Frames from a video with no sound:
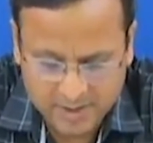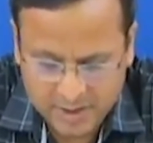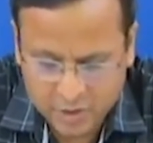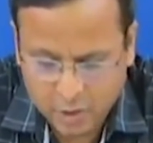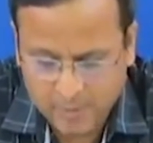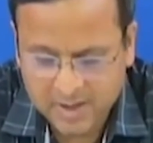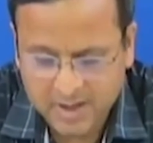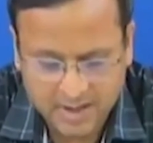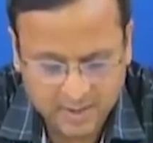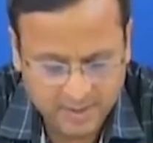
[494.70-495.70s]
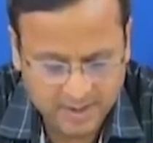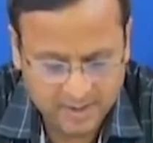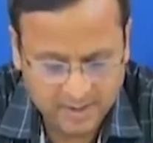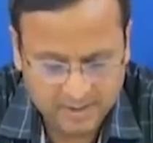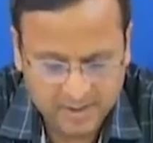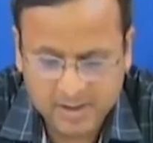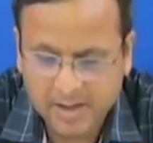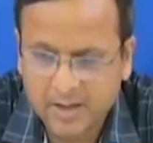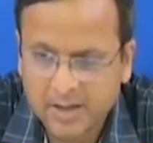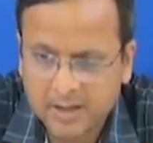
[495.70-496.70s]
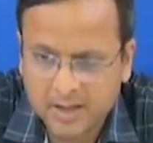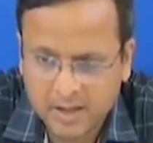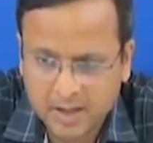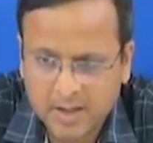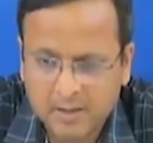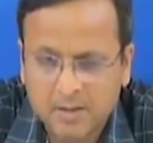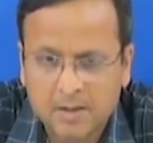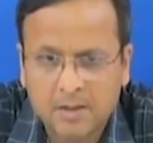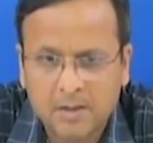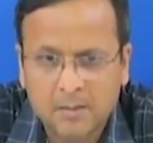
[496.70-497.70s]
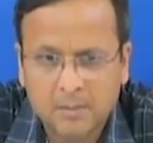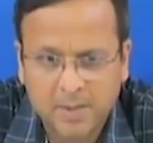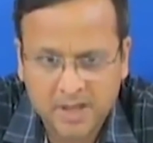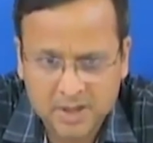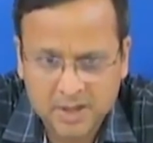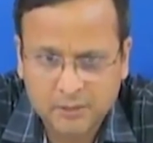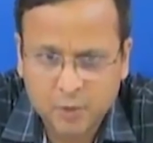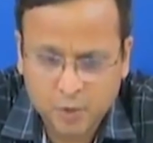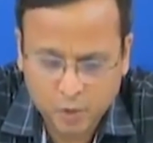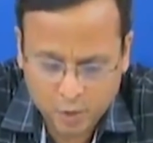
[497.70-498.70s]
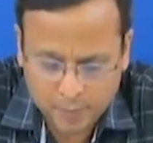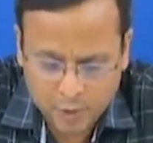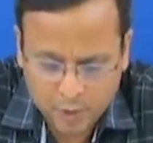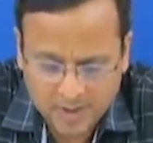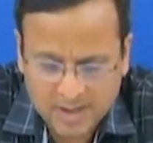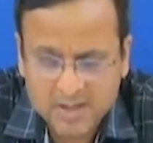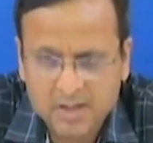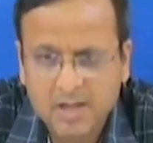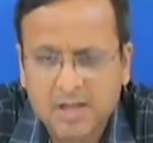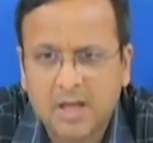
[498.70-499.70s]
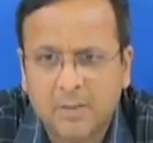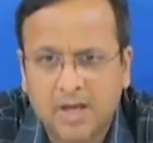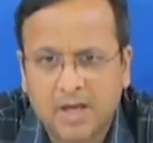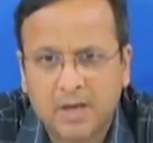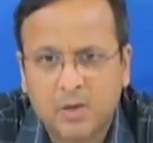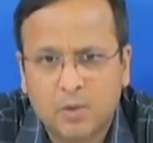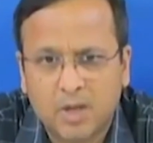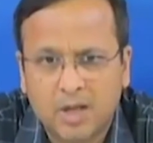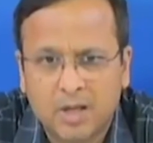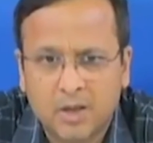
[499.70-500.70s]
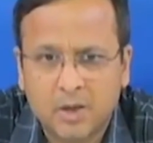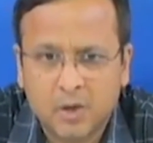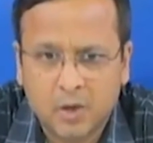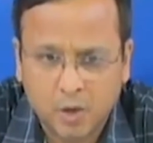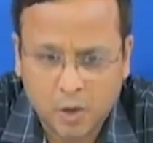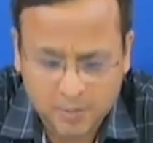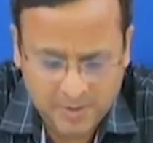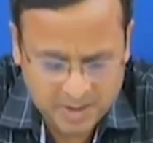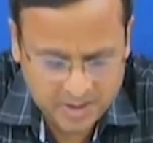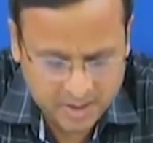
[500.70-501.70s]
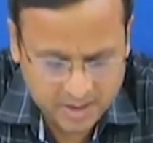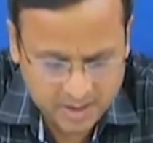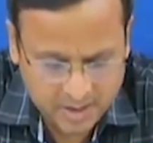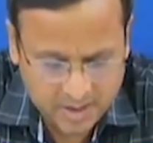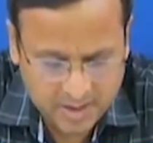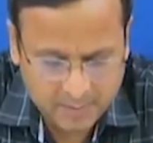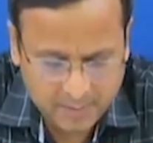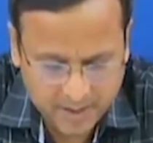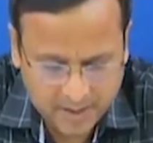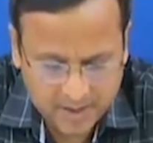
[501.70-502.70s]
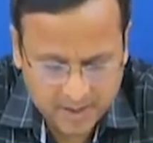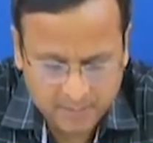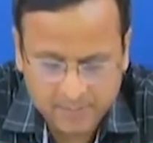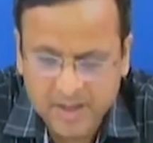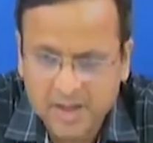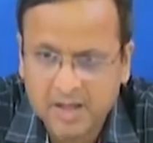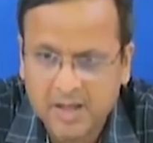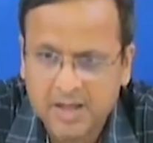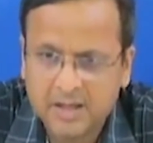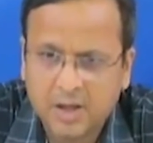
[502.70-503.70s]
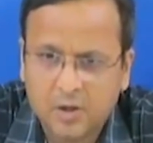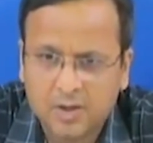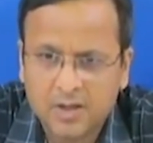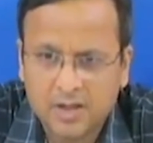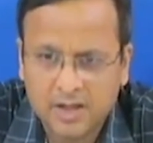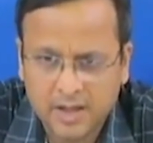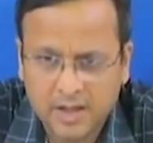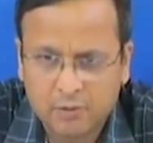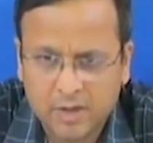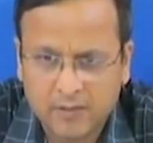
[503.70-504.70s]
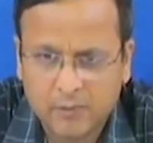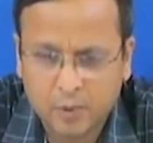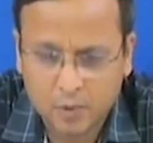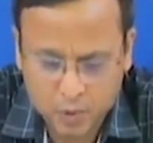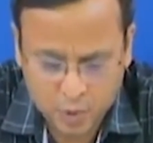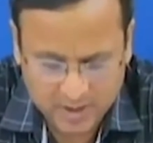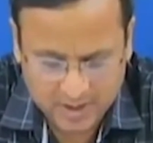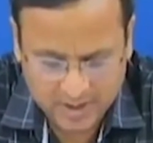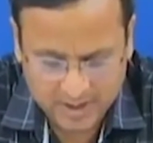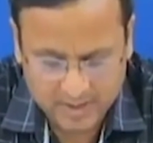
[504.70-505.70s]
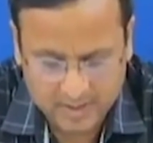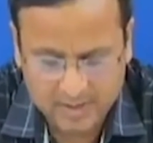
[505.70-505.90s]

पिछले 24 घंटे में 630 पेशेंट वो क्योर भी हो गए हैं जिससे कि हमारे टोटल क्योर्ड पेशेंट की संख्या बढ़कर अब 8,324 हो चुकी है